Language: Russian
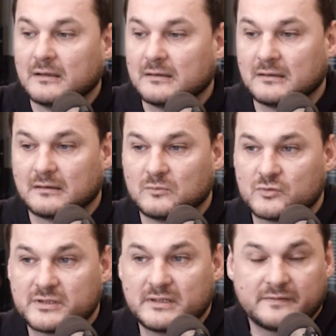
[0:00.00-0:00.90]
Э,
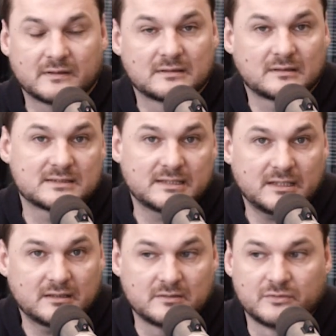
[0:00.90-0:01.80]
может нафиг
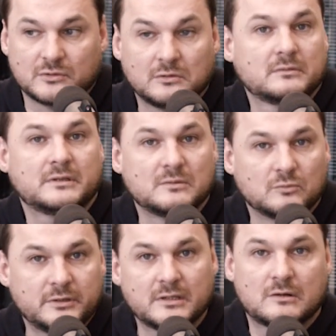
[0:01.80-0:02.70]
растаять, и все, и не
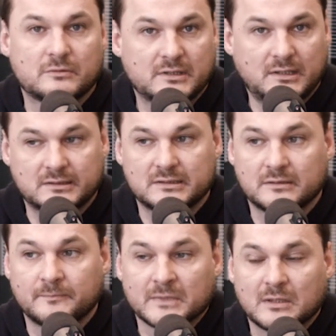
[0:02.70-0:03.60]
будет никакой Антарктиды.
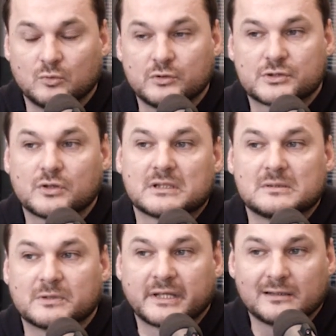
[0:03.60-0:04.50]
Будет что-то
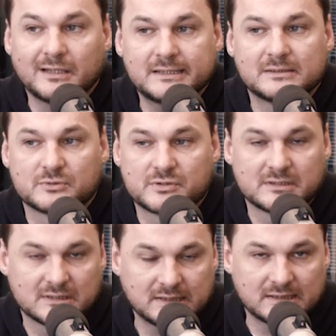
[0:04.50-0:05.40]
типа Гренландии, потому
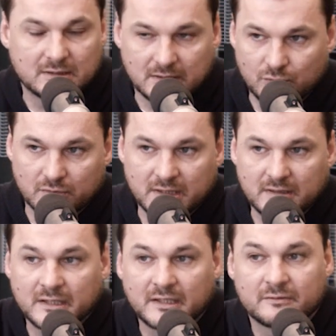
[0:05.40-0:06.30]
что, знаете, на, ну, на,
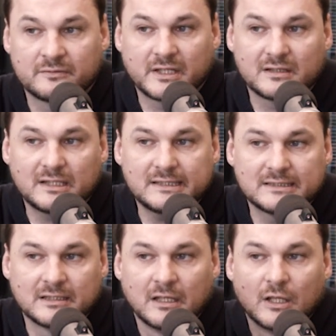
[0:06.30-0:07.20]
на, в
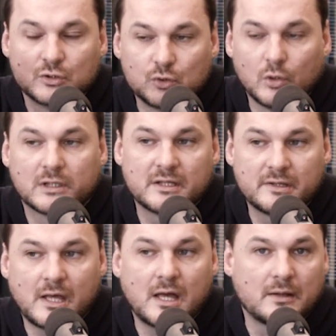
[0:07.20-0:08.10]
Гренландии только
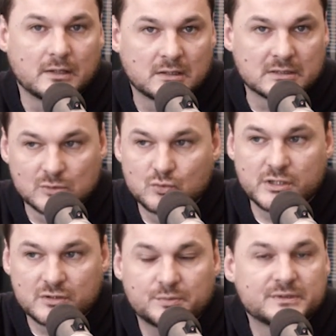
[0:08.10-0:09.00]
на а, суше,
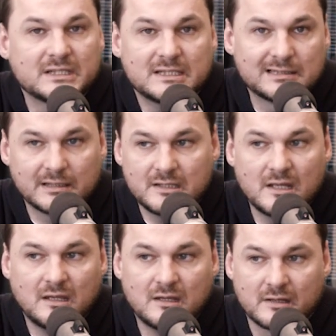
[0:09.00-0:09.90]
собственно, есть
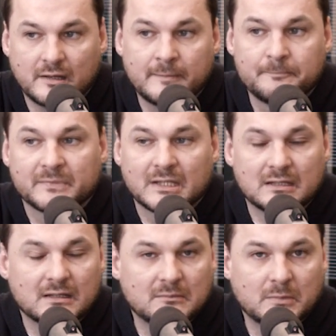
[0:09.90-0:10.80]
ледники. На,
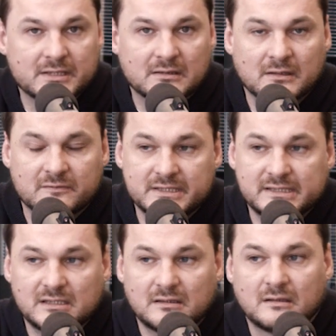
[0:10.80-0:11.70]
э, на
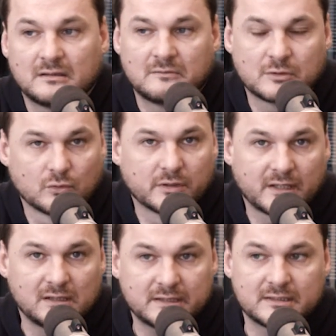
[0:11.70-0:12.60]
воде э, вокруг
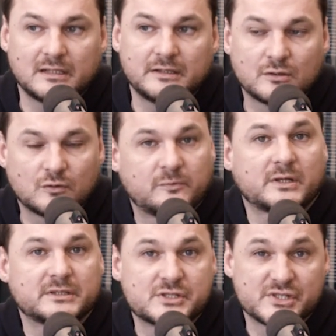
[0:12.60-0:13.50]
Гренландии ледников
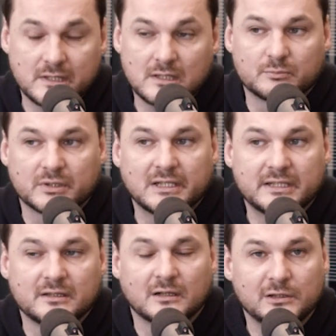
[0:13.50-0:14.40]
практически нет,
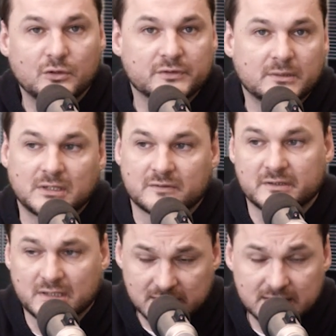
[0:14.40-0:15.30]
многолетних льдов там нет. В
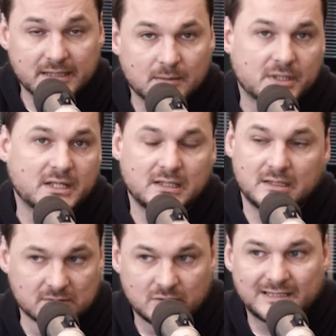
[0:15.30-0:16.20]
Антарктиде они пока
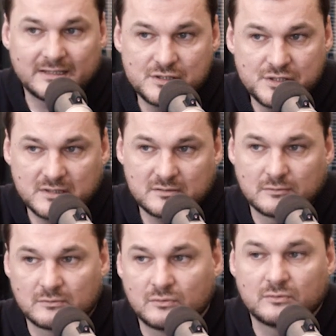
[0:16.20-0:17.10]
есть, но если они
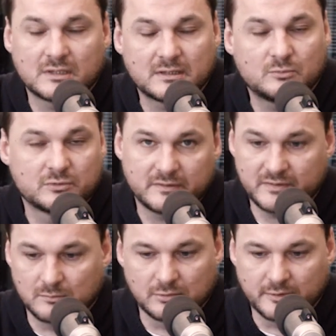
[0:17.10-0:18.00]
исчезнут, ну, тогда будет
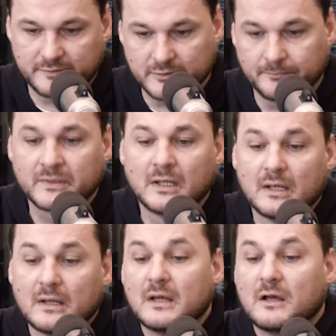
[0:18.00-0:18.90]
совсем плохо все.
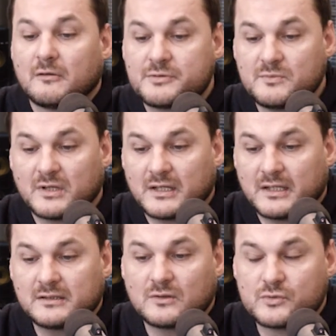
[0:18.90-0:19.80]
В общем,
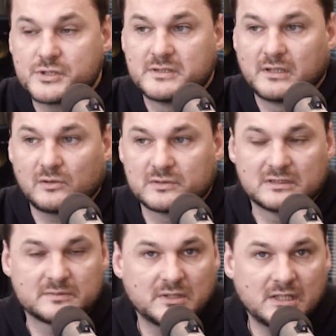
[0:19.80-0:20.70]
это очень
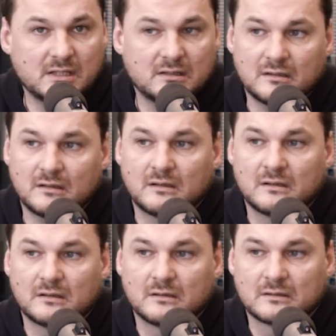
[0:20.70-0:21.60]
серьезное
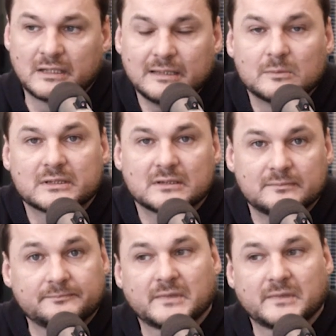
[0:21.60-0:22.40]
изменение климата,